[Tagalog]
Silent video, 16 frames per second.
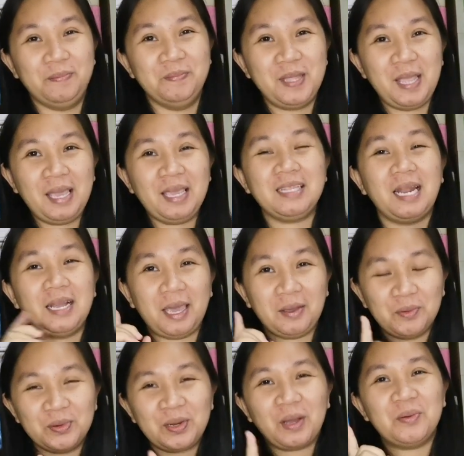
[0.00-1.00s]
Kaya
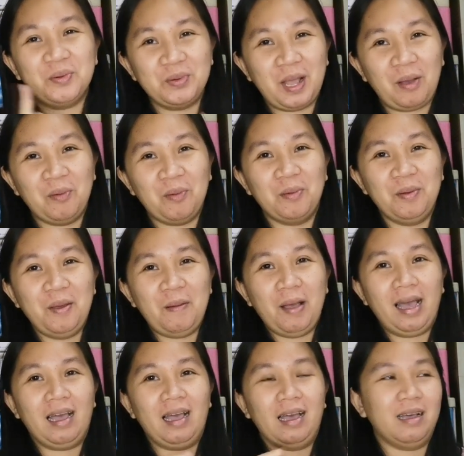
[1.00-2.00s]
talaga yung unang-una kong uh,
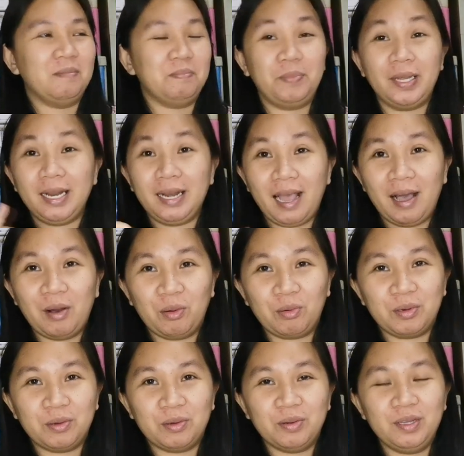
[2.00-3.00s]
ah,
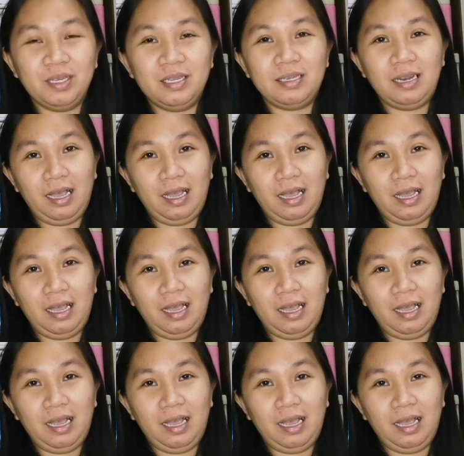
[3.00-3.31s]
pananaw, no?